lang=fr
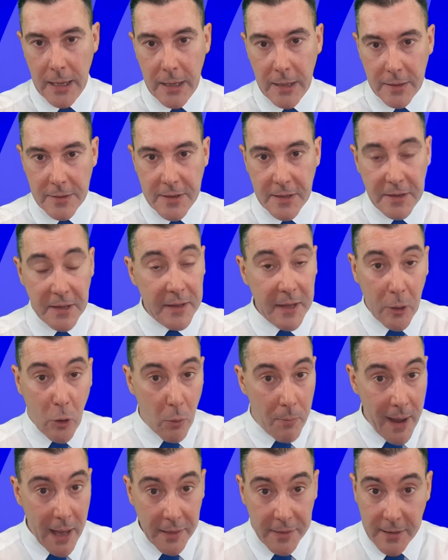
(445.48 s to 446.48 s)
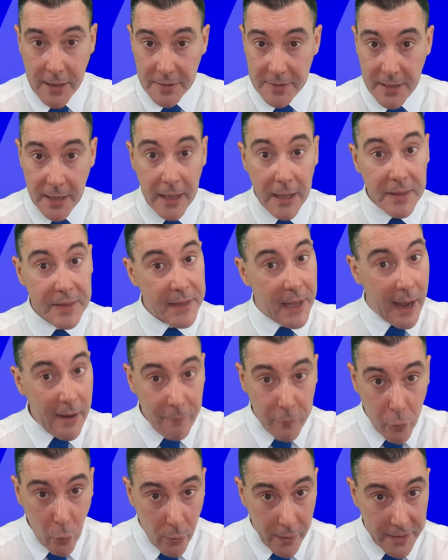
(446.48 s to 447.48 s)
Et c'était des commerces qui étaient
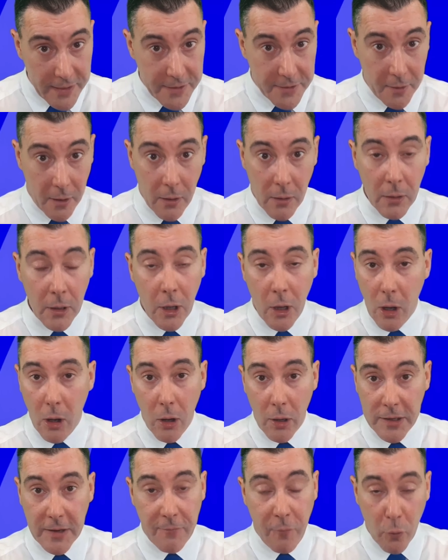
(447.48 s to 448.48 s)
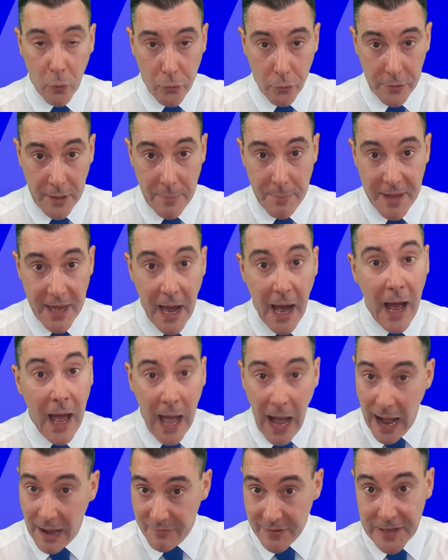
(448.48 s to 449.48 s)
très florissants, euh, qui fonctionnaient bien,
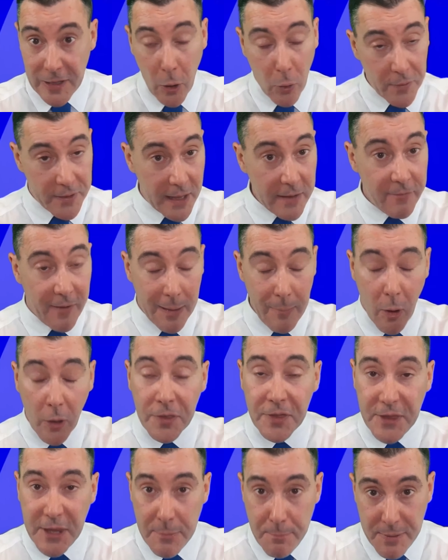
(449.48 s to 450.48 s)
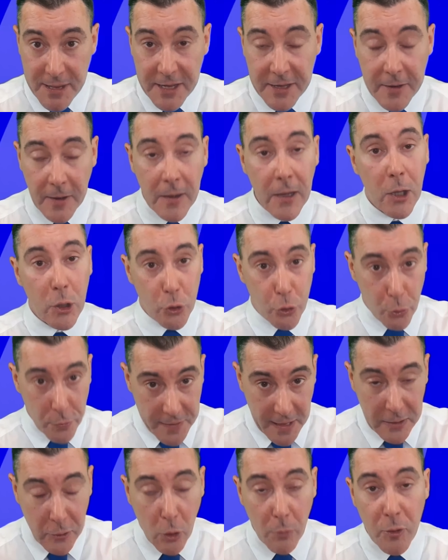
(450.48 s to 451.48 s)
avec des recettes vraiment typiques
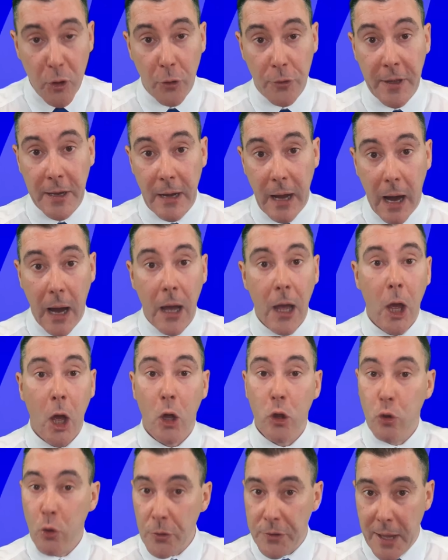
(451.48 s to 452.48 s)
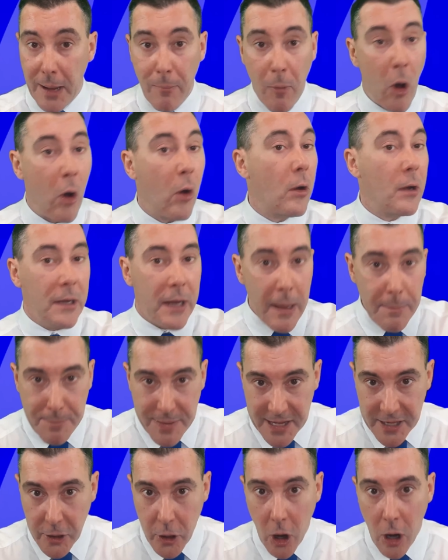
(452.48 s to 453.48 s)
de cette communauté-là, notamment les
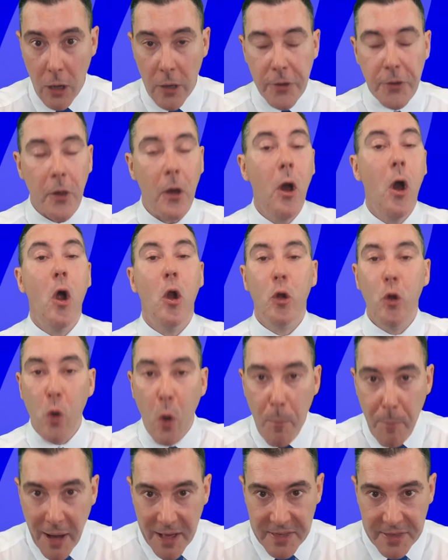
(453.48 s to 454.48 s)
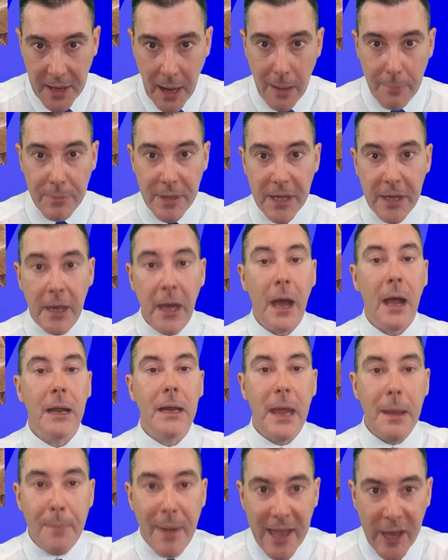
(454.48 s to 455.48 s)
pickles, le pastrami,
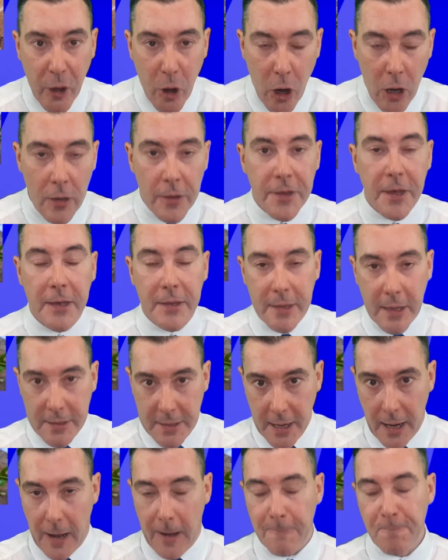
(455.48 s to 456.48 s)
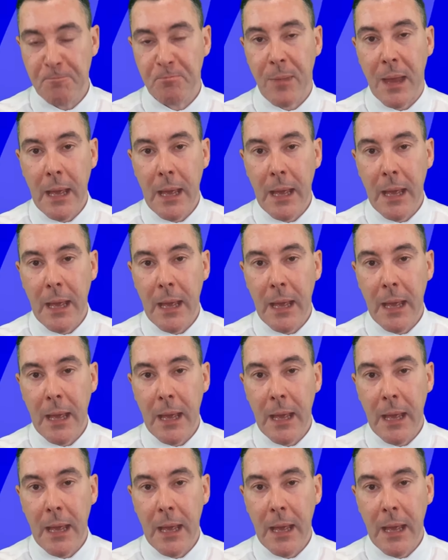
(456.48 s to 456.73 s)
les bagels, etc.